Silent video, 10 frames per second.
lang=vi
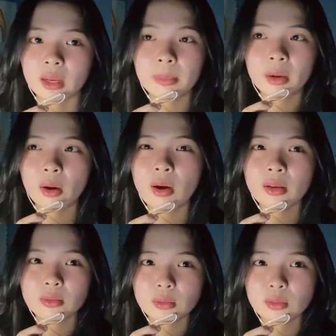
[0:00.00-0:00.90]
lấp ló
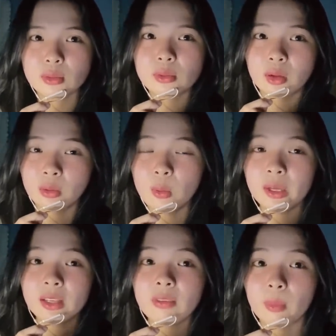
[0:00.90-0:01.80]
ở
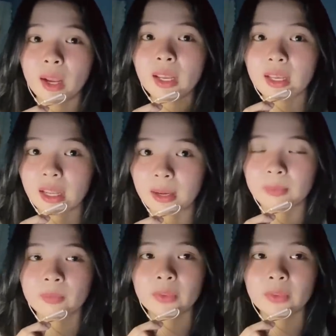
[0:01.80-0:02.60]
quanh cái phòng khách này nè